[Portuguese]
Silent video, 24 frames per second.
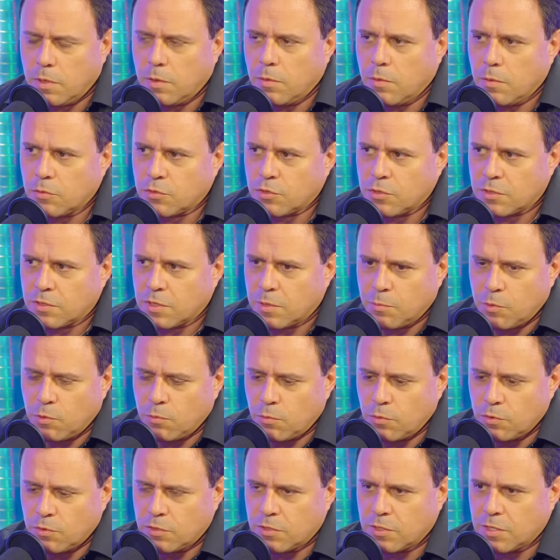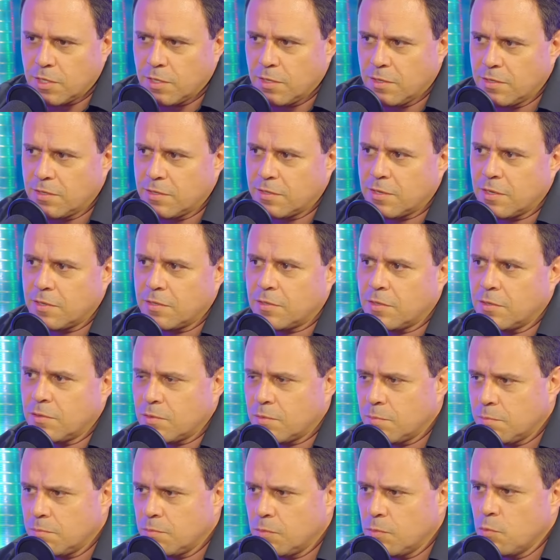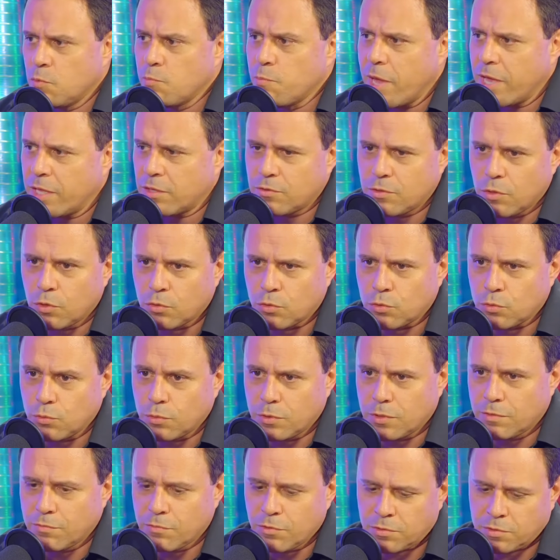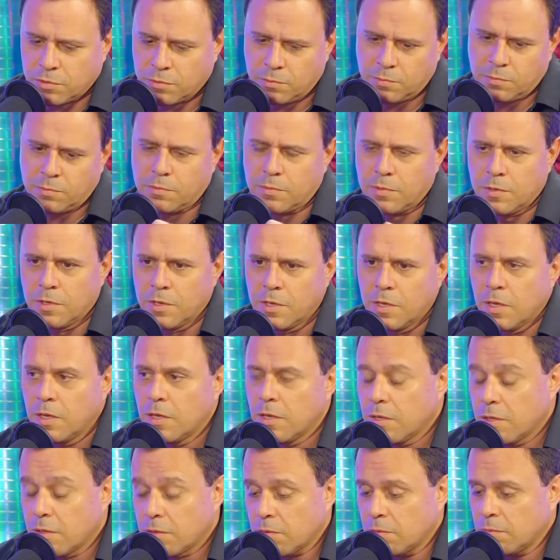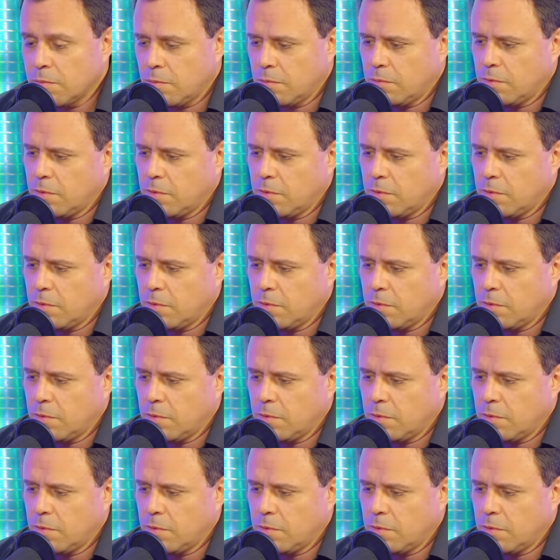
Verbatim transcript: O sistema é um Godzilla de 600 mil metros de altura e você é um então